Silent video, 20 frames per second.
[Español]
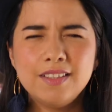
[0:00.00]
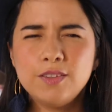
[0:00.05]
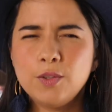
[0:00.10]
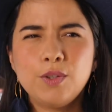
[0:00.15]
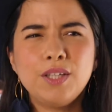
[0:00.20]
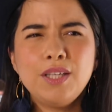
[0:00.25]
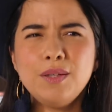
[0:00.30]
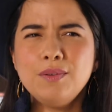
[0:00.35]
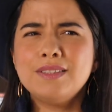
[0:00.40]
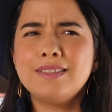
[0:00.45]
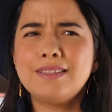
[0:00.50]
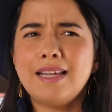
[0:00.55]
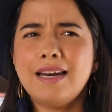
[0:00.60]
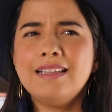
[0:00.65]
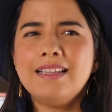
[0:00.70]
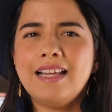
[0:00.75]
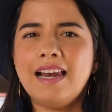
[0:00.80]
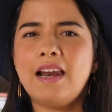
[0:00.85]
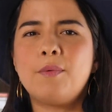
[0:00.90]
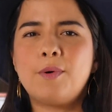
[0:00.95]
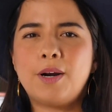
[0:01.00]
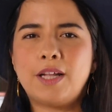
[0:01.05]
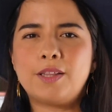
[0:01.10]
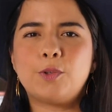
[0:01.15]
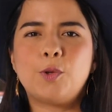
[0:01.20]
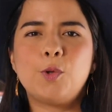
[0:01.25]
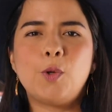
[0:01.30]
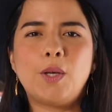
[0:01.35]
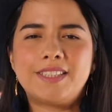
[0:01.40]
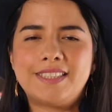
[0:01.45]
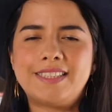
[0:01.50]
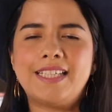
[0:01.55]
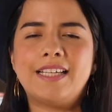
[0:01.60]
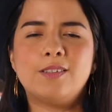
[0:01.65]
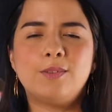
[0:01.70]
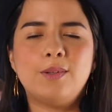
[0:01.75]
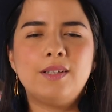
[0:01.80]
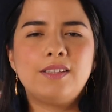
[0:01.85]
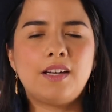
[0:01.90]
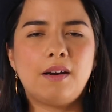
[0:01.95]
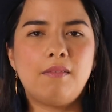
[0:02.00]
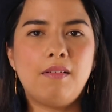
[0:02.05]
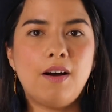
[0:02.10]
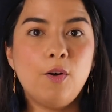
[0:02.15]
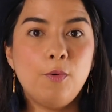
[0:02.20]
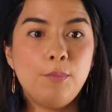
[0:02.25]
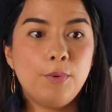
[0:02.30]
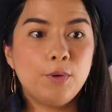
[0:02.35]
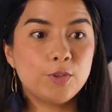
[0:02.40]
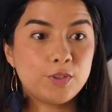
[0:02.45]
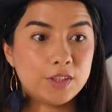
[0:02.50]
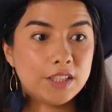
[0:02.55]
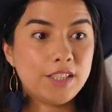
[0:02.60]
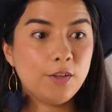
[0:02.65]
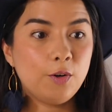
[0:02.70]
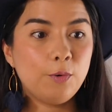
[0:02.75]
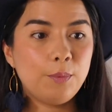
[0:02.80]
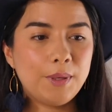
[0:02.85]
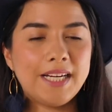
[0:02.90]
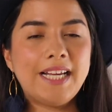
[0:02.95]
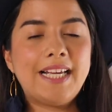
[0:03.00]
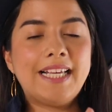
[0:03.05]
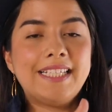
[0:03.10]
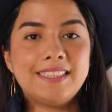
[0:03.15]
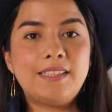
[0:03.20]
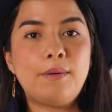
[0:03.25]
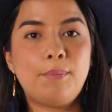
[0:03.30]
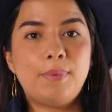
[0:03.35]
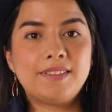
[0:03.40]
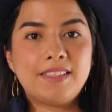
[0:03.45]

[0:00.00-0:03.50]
No quiero estar en el laboratorio haciendo el trabajo, pero sí quiero ver qué está